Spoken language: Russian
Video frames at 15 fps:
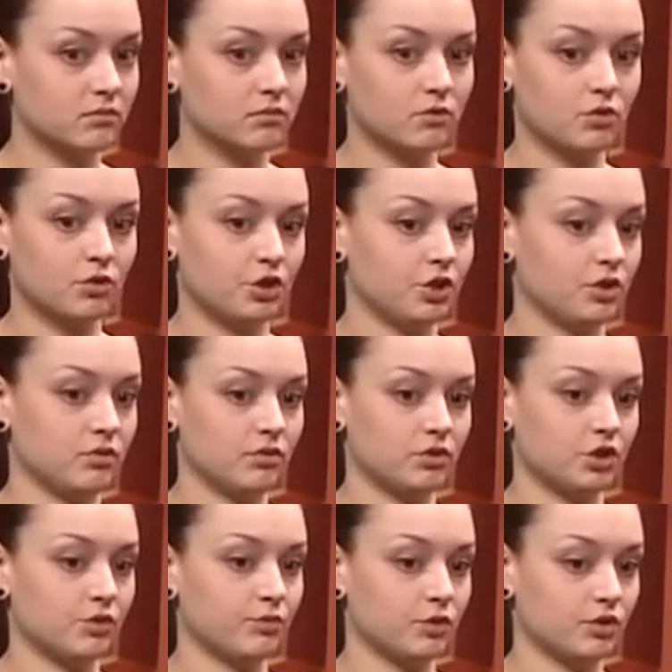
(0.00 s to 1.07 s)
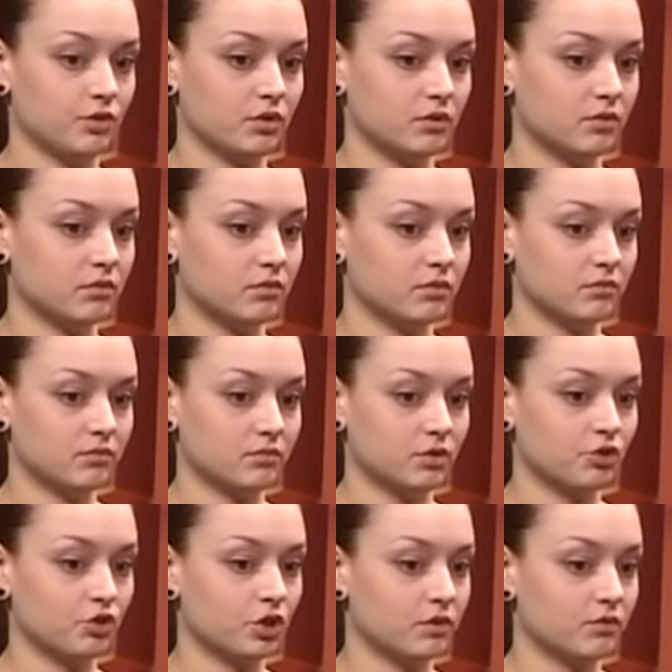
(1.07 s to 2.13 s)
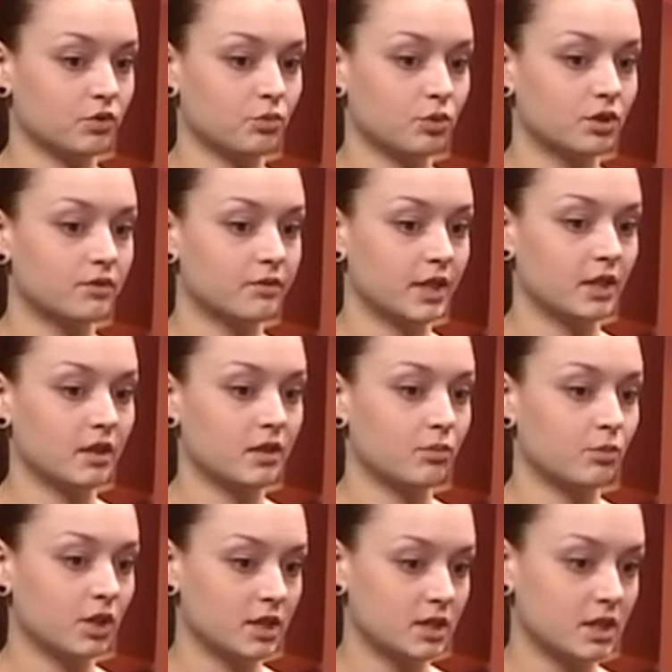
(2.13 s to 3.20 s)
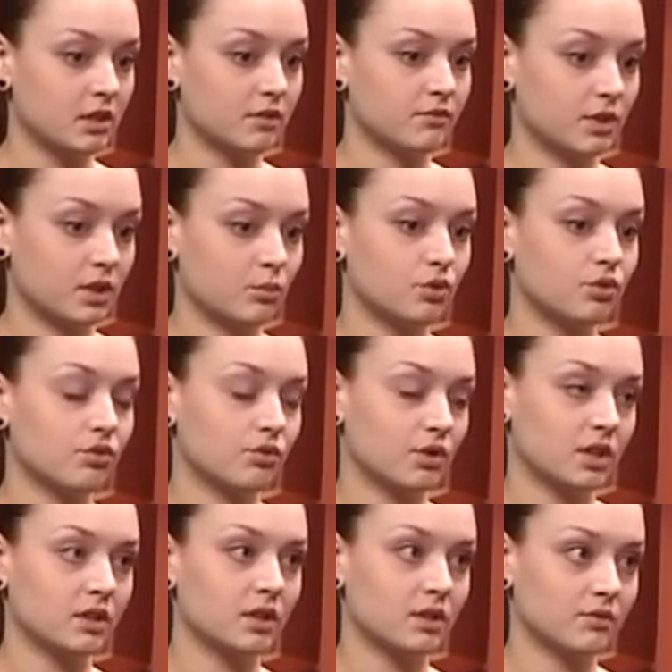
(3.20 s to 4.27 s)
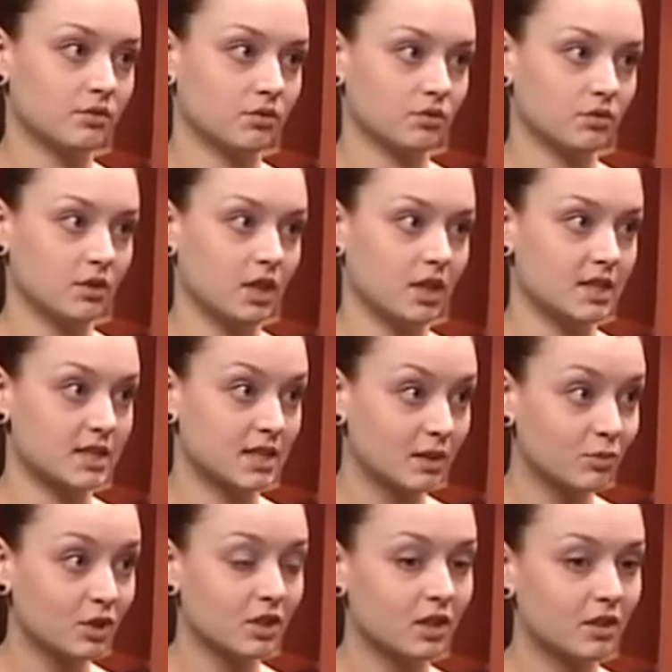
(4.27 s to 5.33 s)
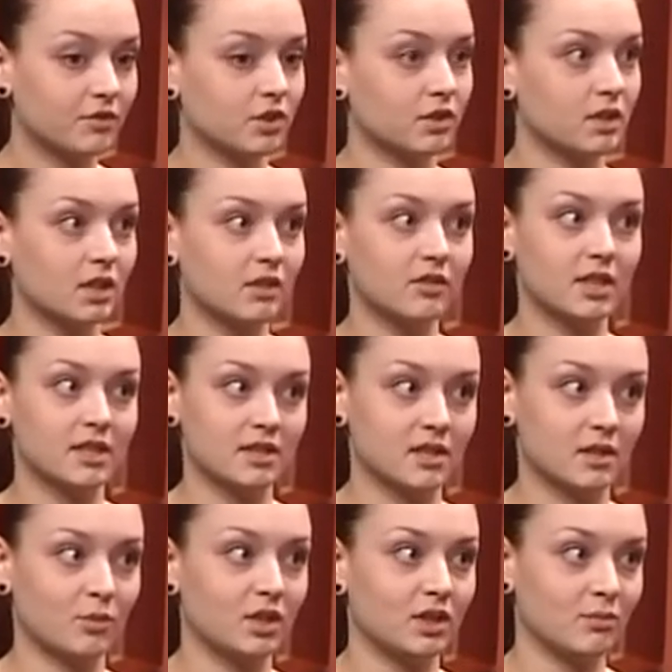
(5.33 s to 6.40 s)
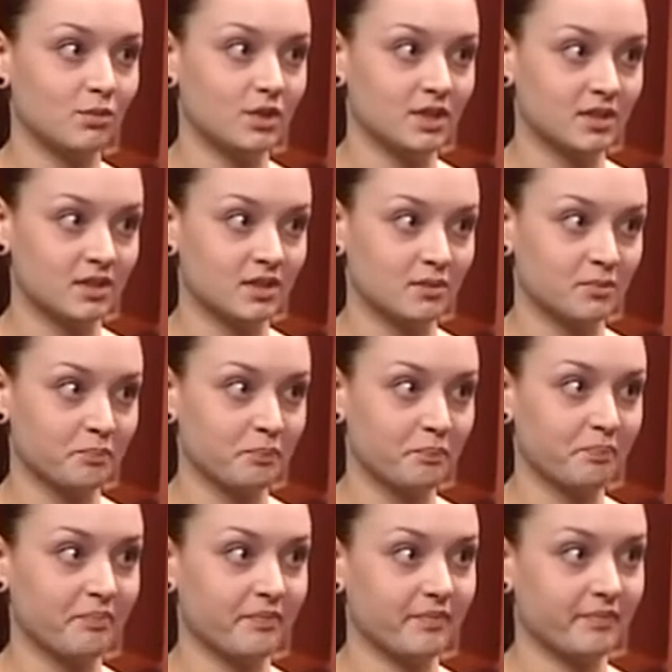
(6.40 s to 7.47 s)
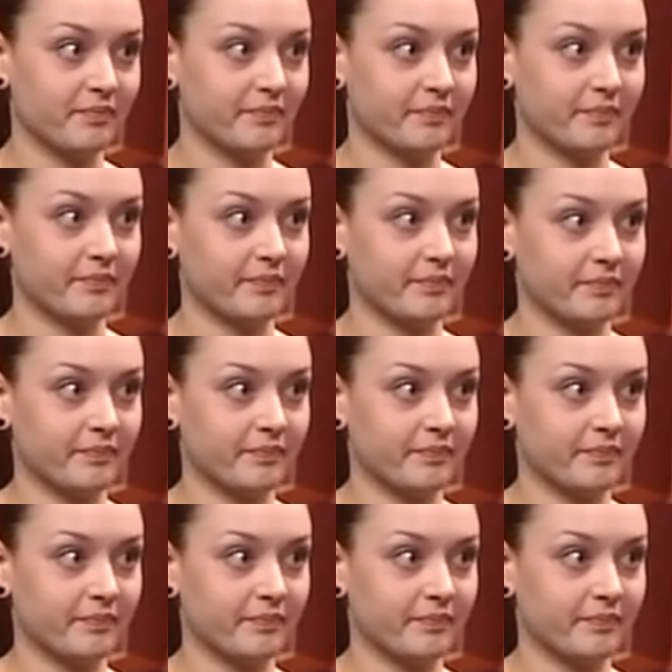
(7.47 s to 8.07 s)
очень-очень много существует благотворительных магазинов, и работают они давно. И самое главное, это является нормальным бизнесом. С твоей